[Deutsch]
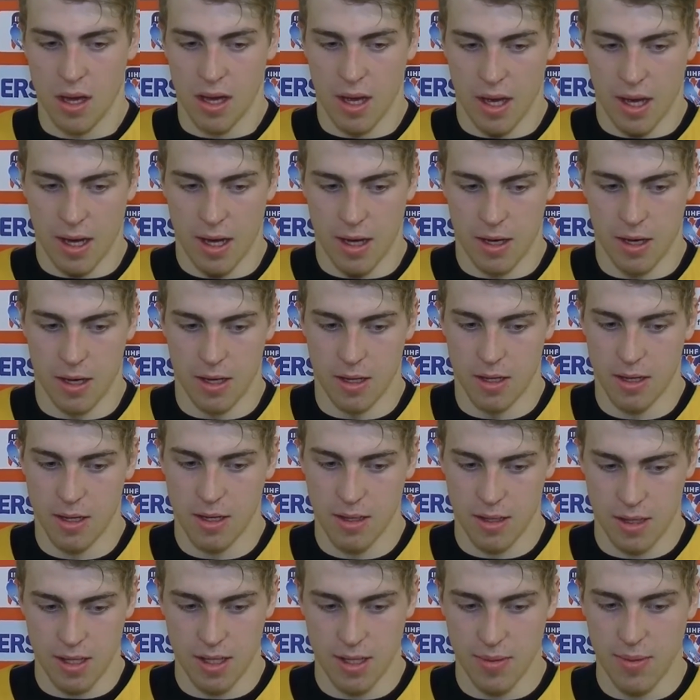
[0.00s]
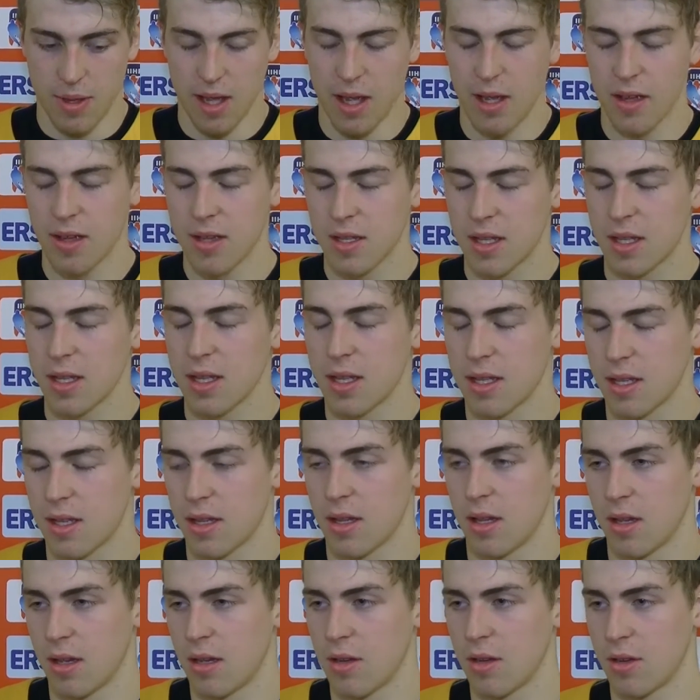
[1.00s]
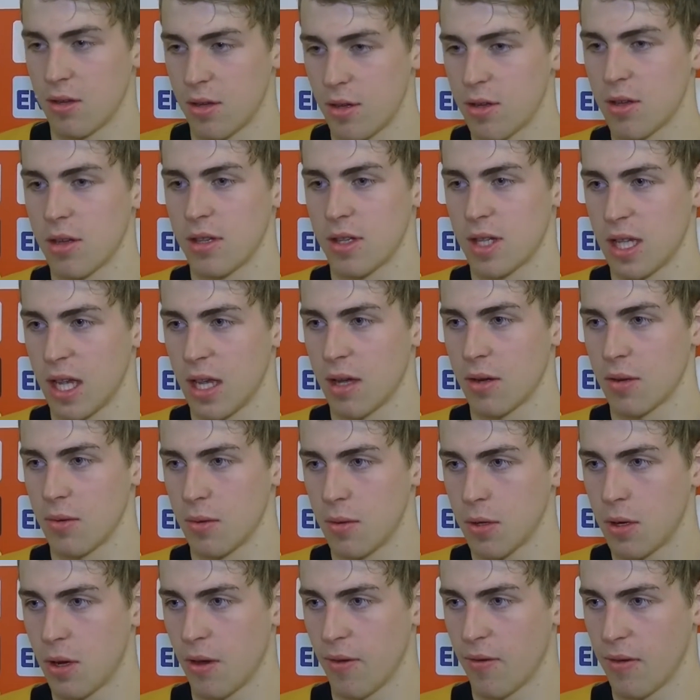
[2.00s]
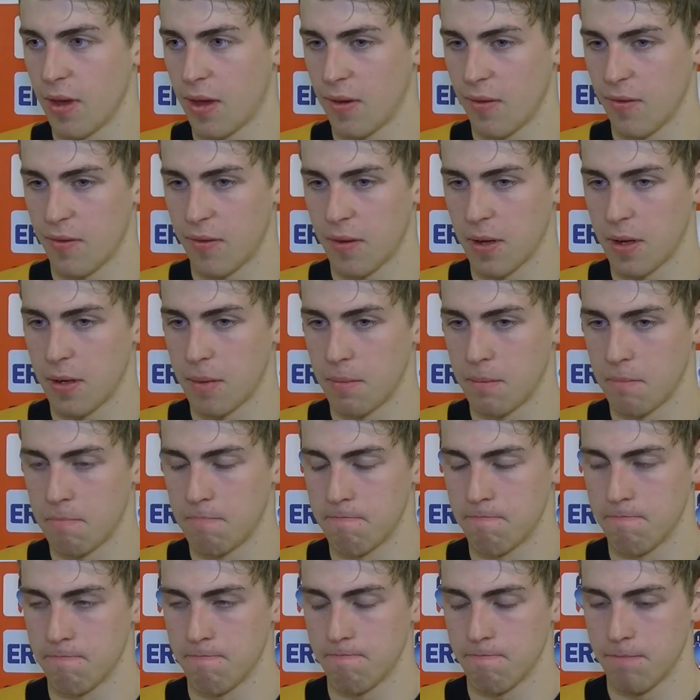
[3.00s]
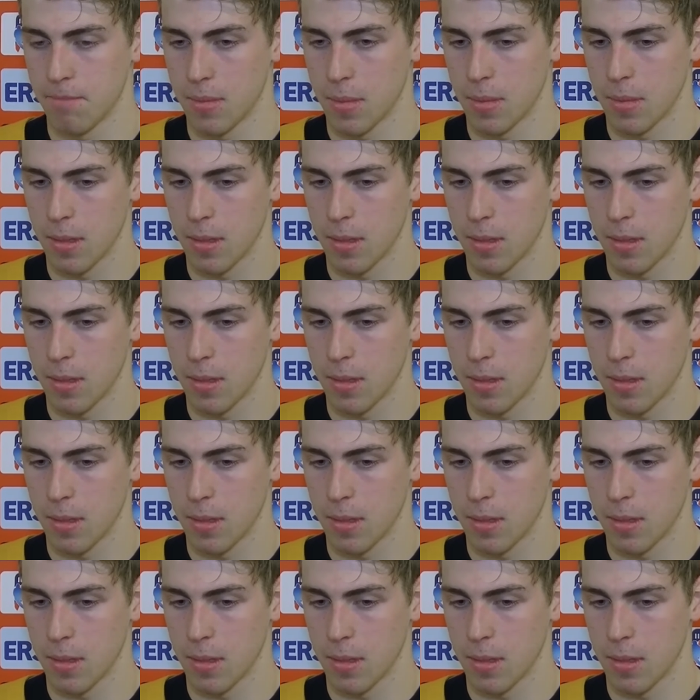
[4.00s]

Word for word: ja, deswegen ist es sehr gut auf jeden Fall. Kann